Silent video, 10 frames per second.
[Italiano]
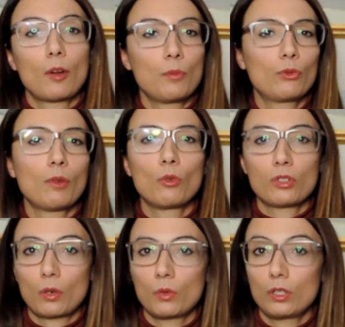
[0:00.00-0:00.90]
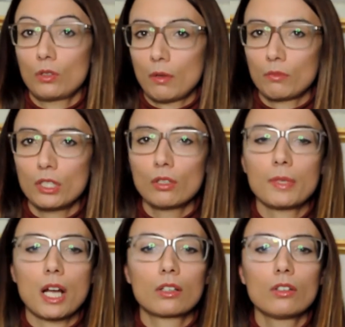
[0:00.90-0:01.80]
marca più famosa, quindi con la
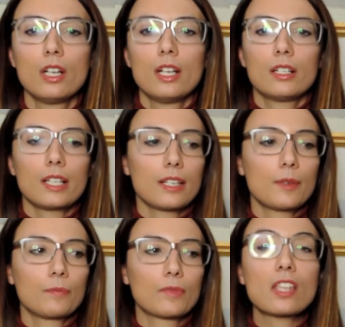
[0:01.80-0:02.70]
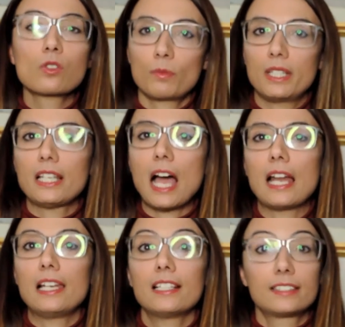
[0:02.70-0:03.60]
Mulino Bianco, eh,
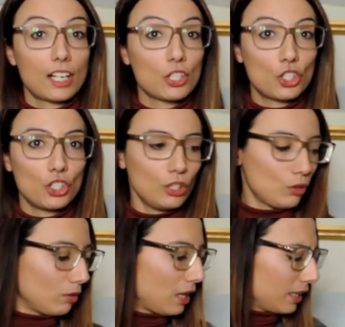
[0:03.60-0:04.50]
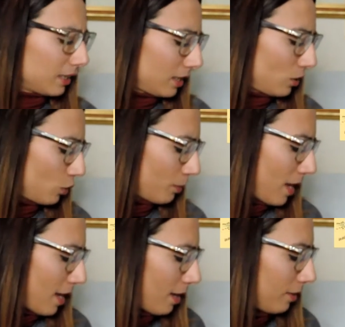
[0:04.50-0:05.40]
assomiglia al trancino, anche
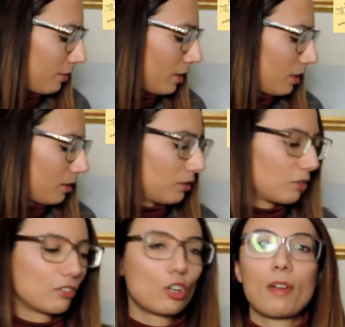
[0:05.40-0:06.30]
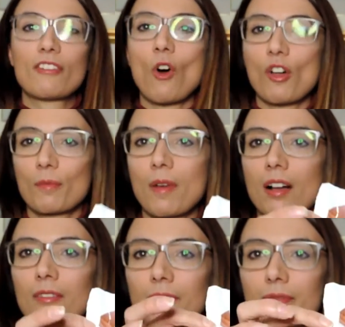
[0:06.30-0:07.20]
come, come
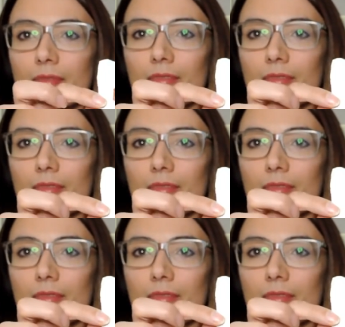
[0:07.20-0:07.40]
forma